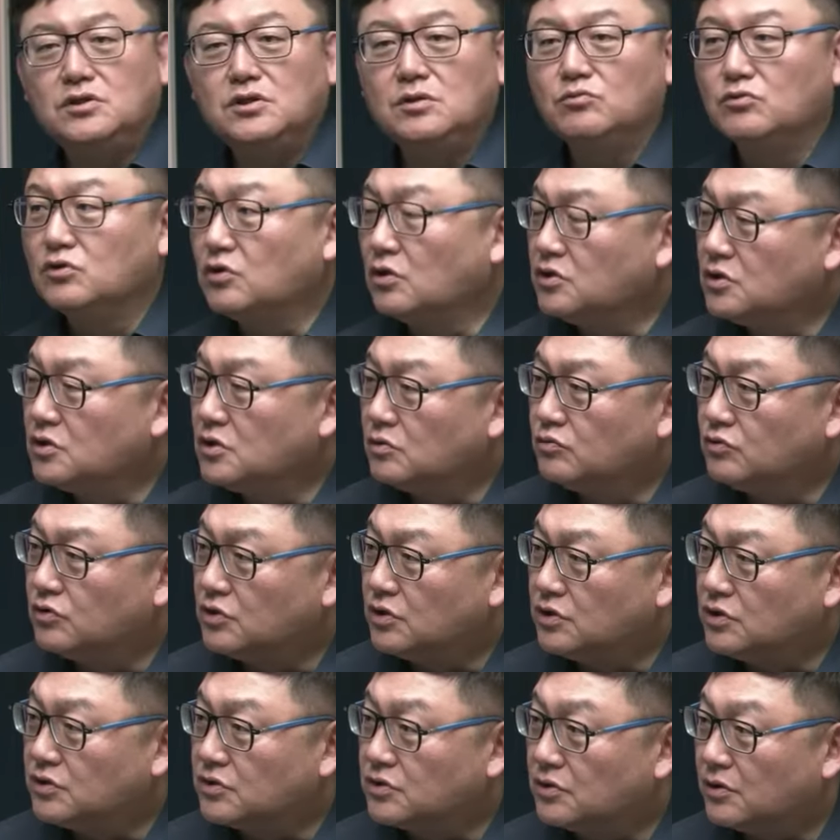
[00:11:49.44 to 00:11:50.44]
질문을 던지는
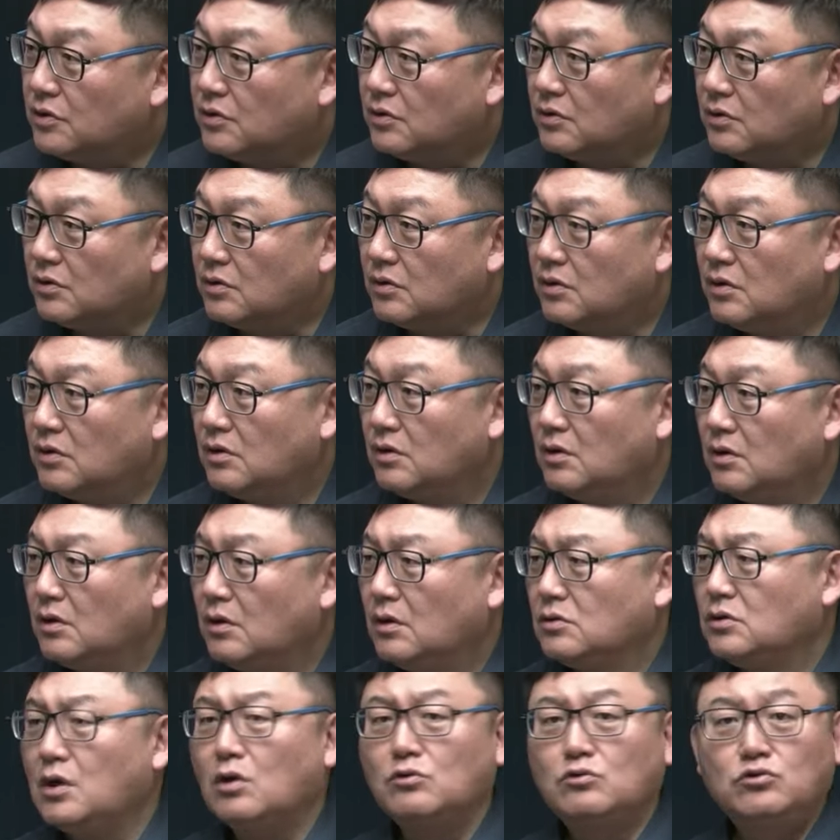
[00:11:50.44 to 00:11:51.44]
분들이 있어요.
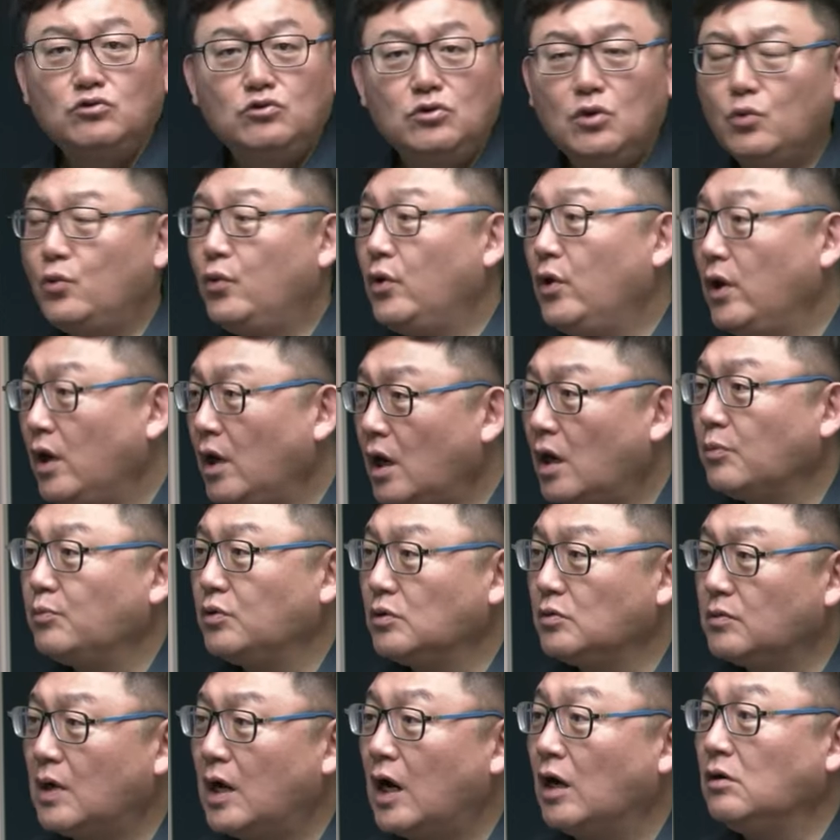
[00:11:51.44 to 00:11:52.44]
야, 근데 왜
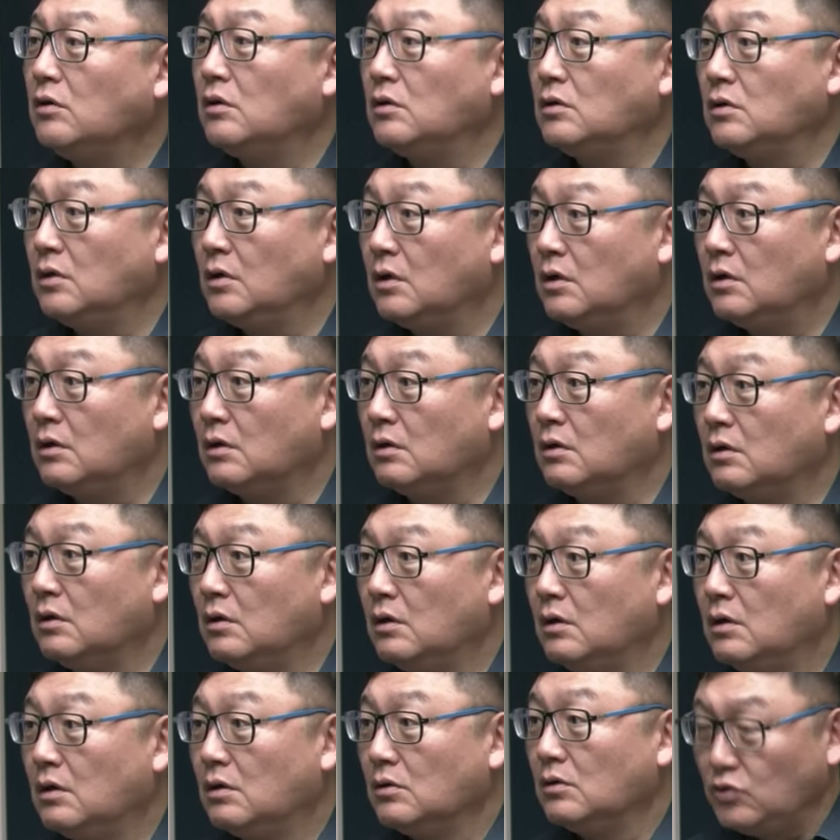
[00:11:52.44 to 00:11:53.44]
하필이면 한강이야?
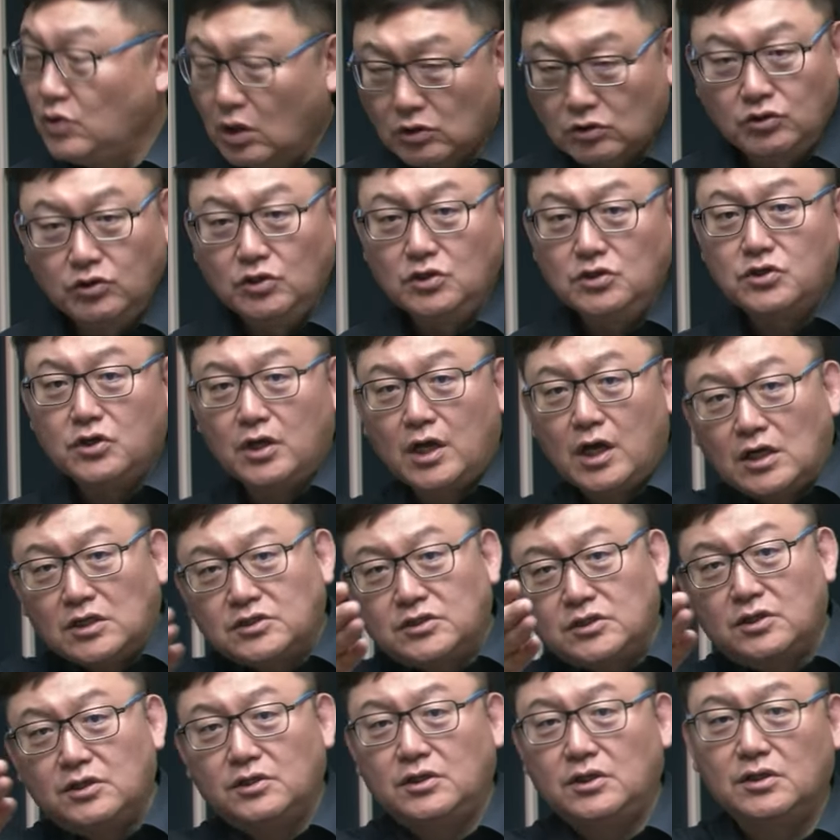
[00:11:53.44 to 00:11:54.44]
야, 그 이전에
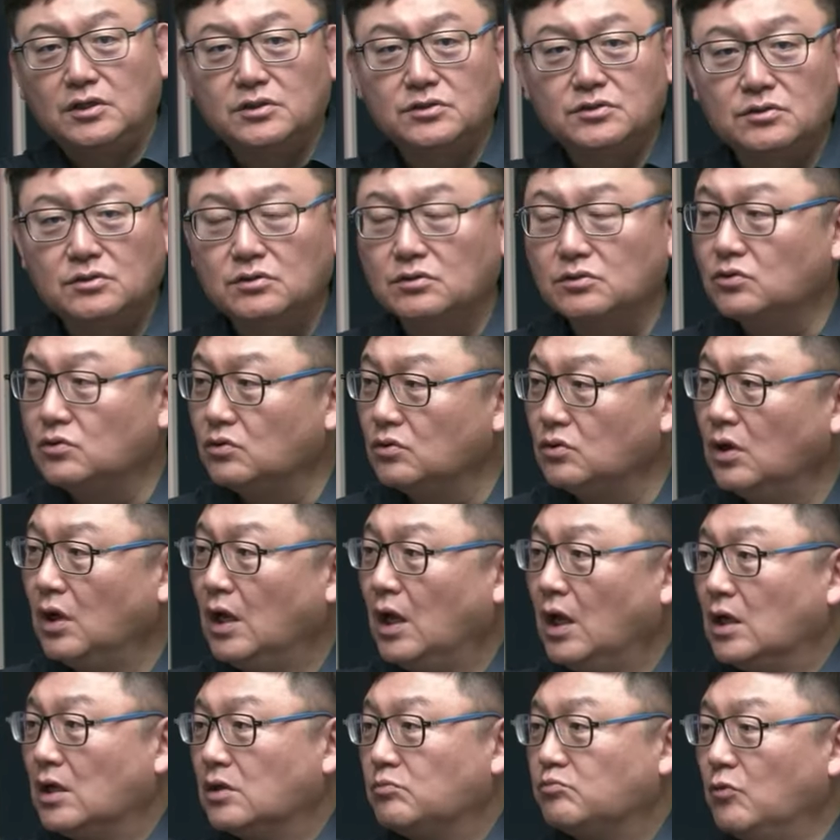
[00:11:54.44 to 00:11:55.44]
학살에 대해서 또
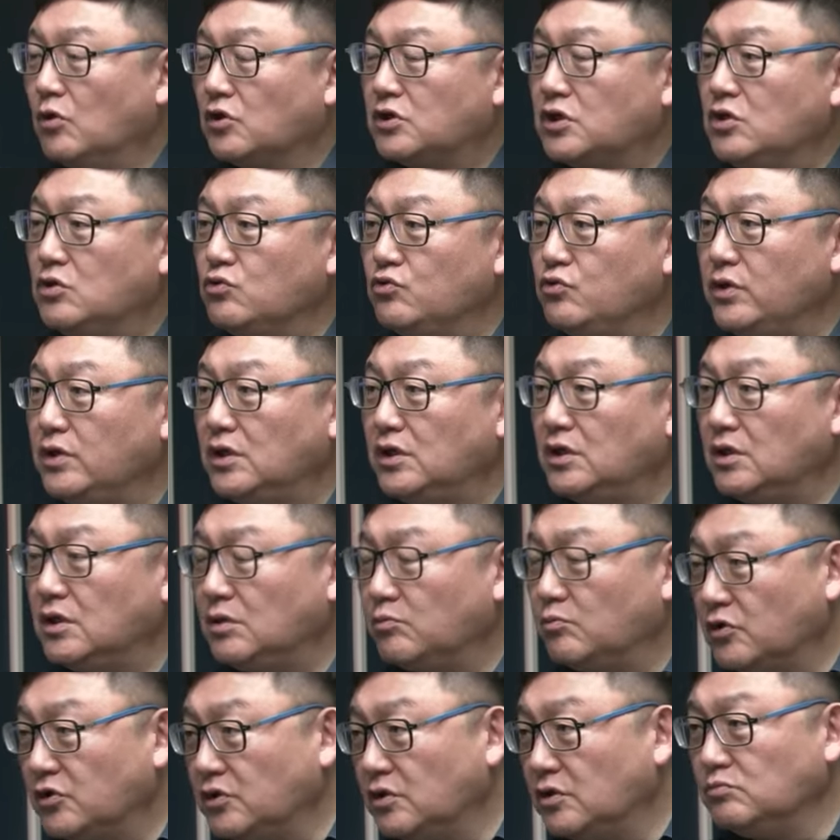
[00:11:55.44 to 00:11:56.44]
뭐
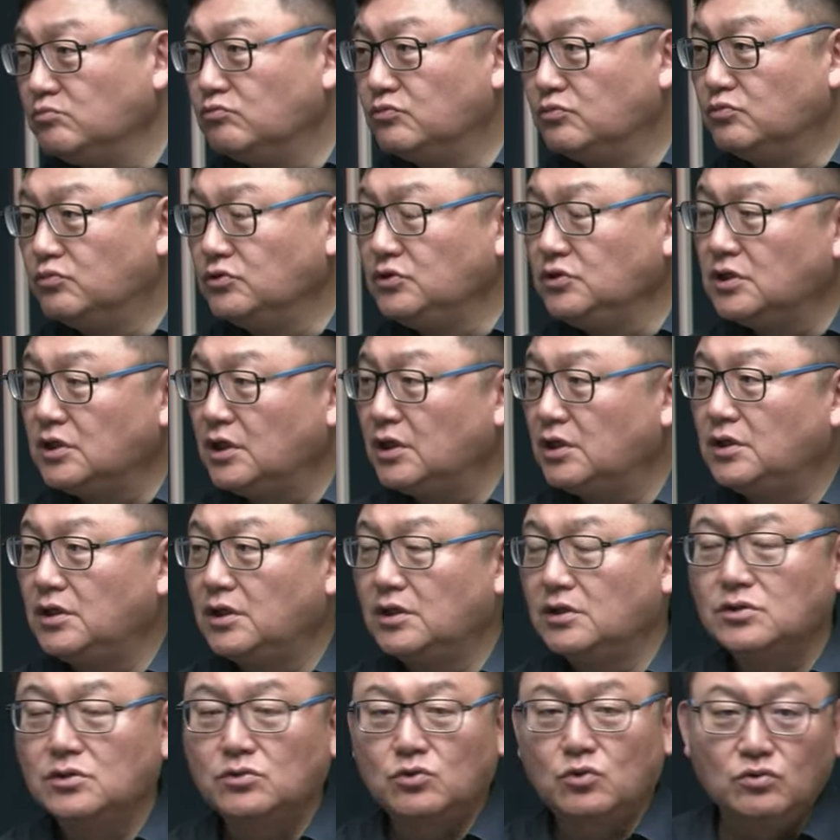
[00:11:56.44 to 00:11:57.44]
기후위기니 뭐 이런 문제에
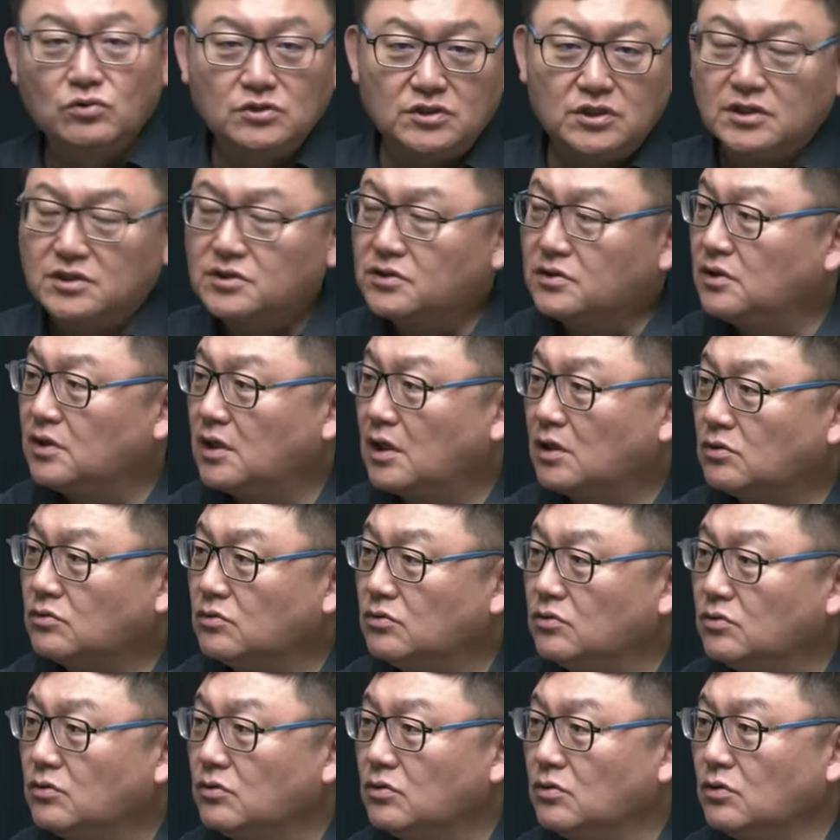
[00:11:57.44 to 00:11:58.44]
대해서 동시대성을
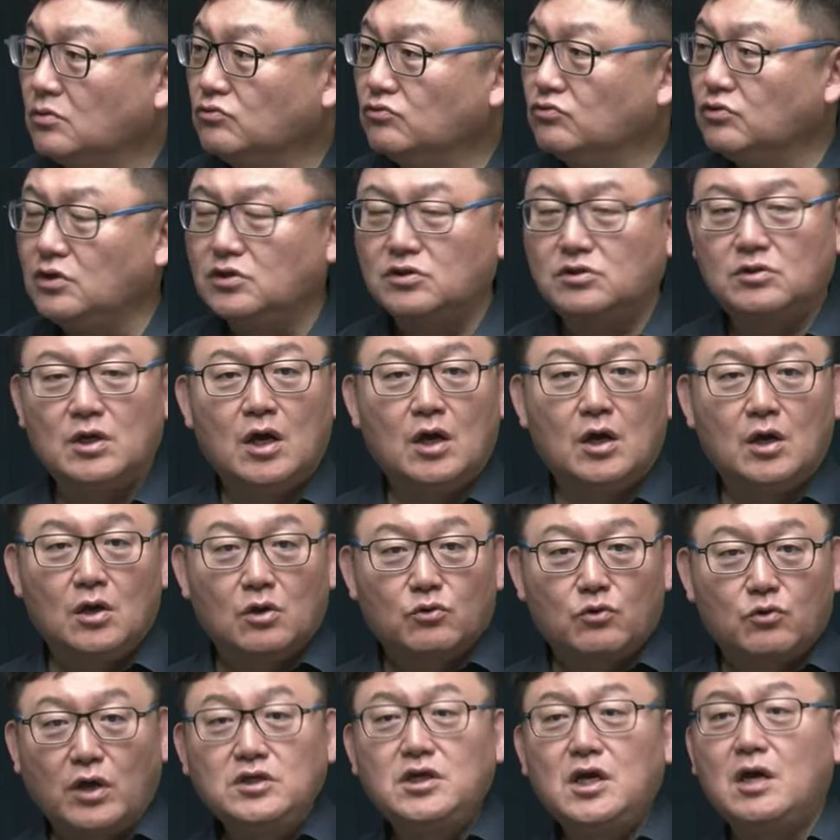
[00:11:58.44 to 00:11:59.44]
갖고 우리
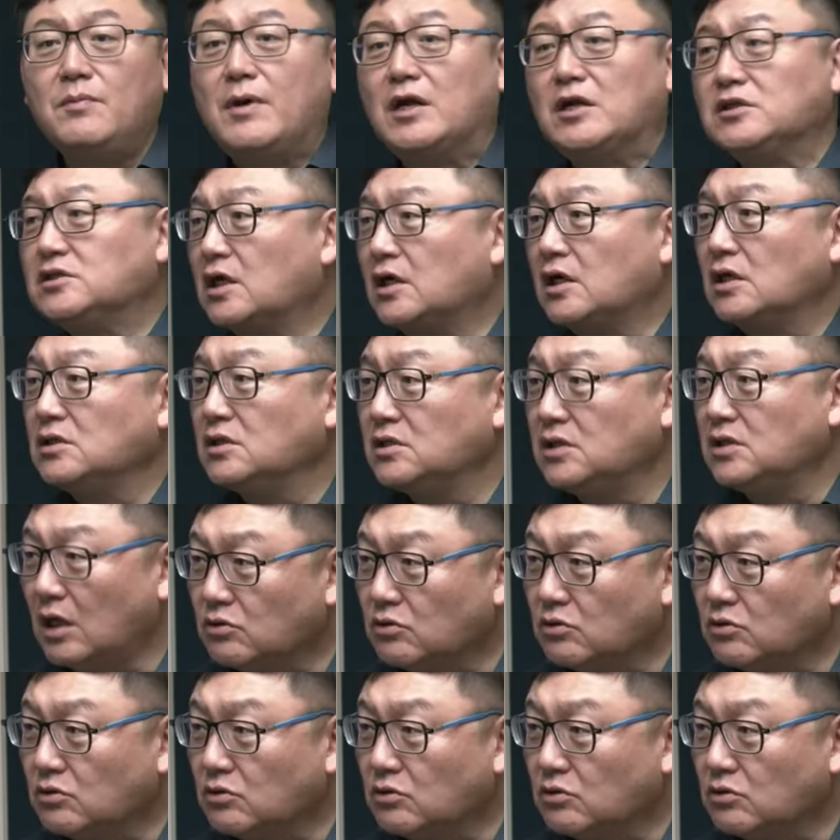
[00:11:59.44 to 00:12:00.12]
굉장히 많은 작가들이